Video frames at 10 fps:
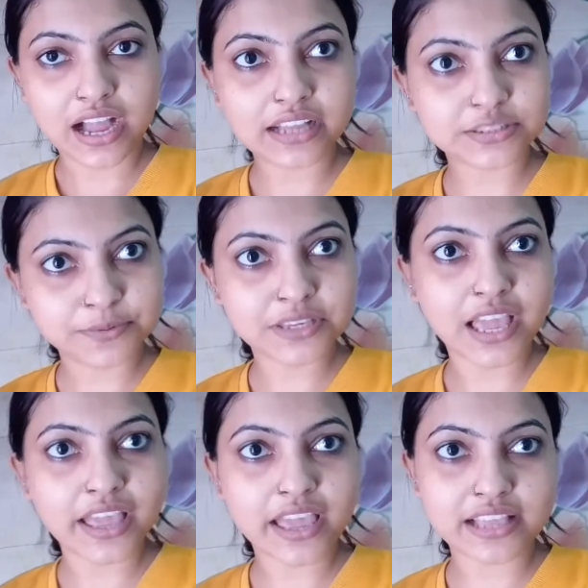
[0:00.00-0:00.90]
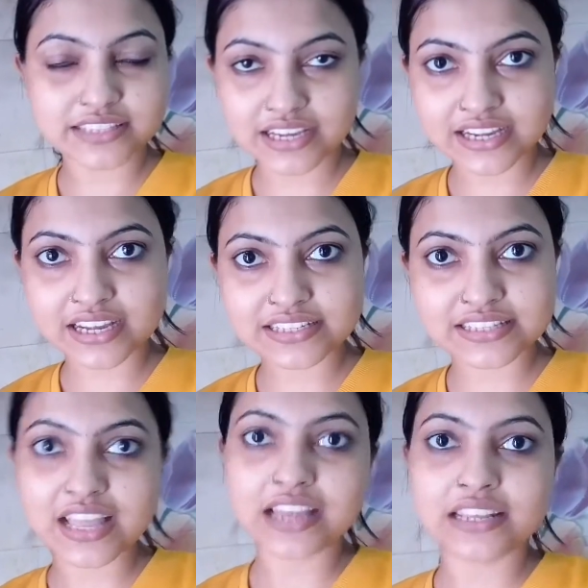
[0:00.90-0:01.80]
आज भी आया है आज गंगा
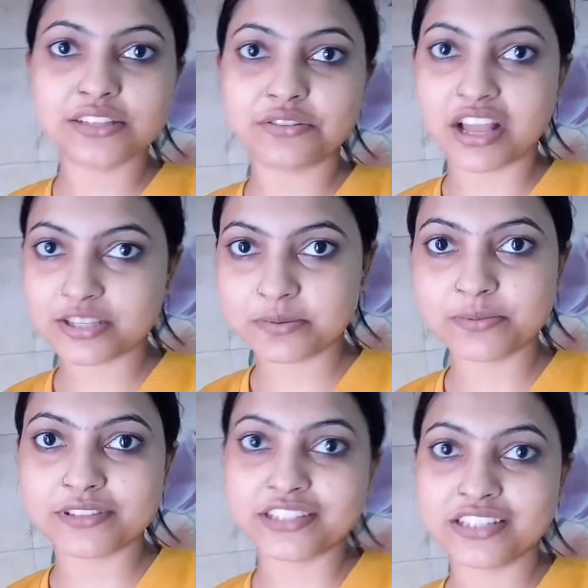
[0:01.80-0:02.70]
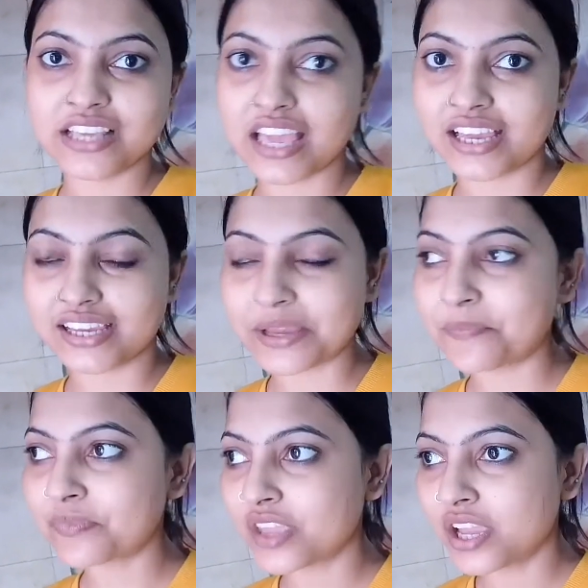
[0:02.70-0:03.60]
स्नान है तो आज भी मछली आया
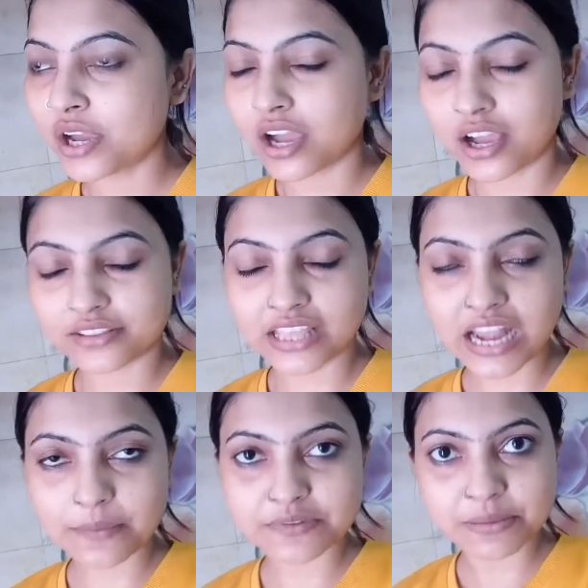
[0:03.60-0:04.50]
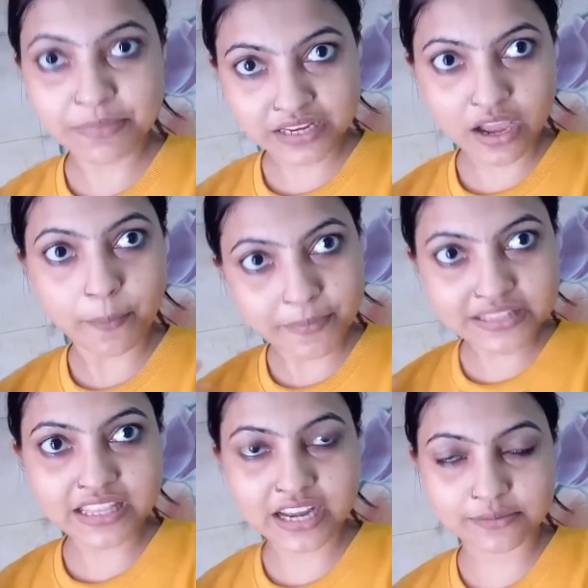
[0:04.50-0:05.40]
है तालाब से मेरे
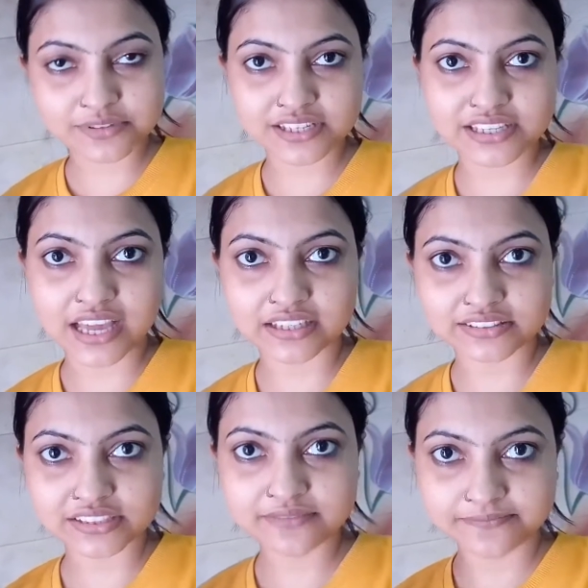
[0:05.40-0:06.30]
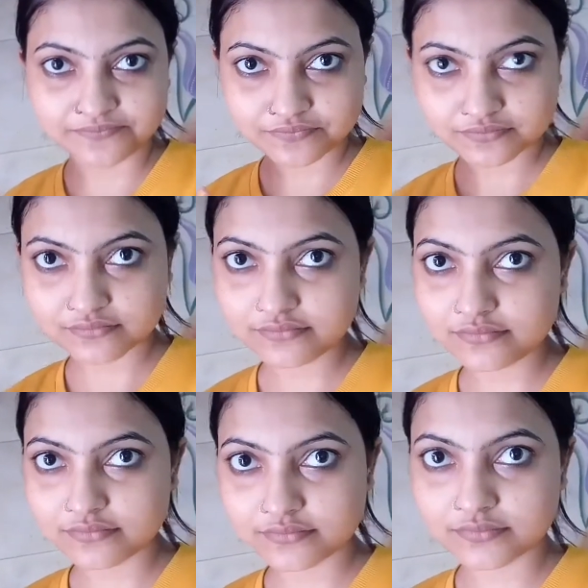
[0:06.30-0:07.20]
अपने तालाब से निकाल कर
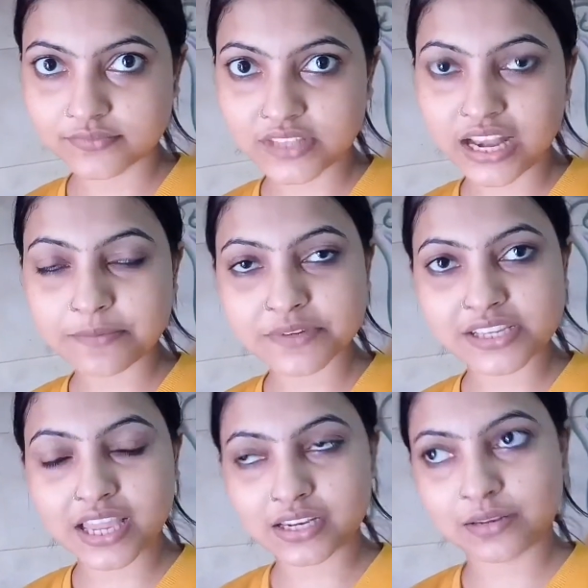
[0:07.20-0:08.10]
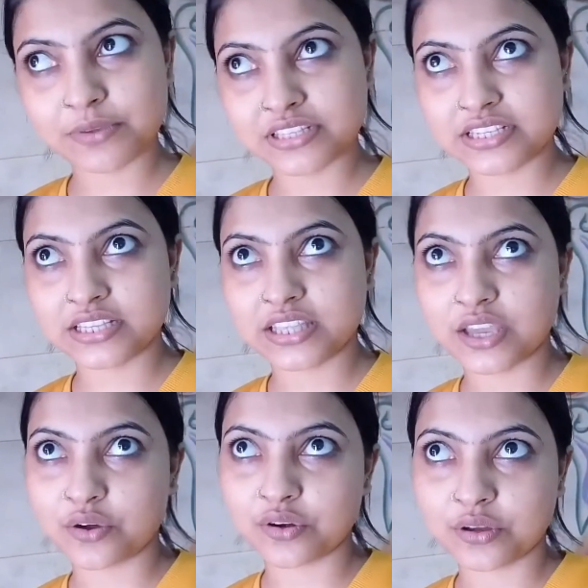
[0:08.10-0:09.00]
तालाब से निकाल कर बेचा जाता
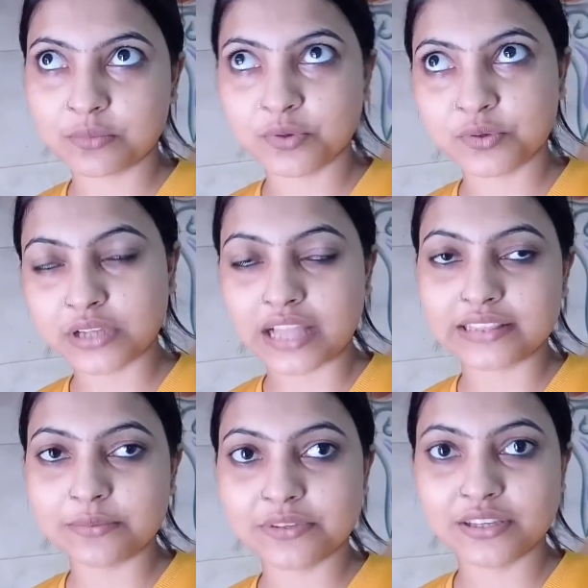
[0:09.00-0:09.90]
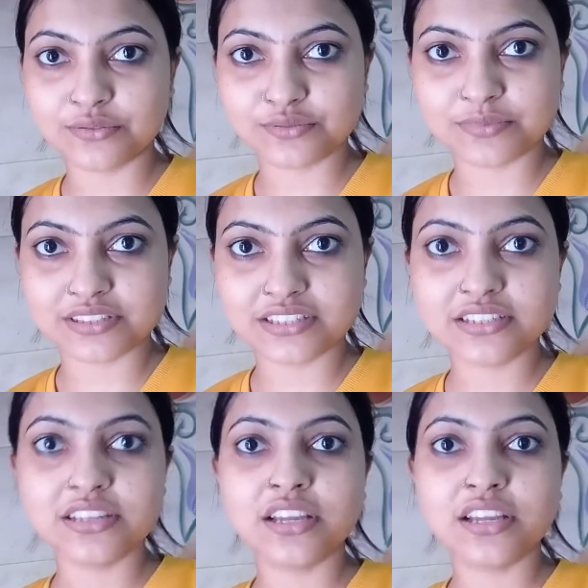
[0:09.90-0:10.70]
है और हम लोग खाते भी हैं उसमें से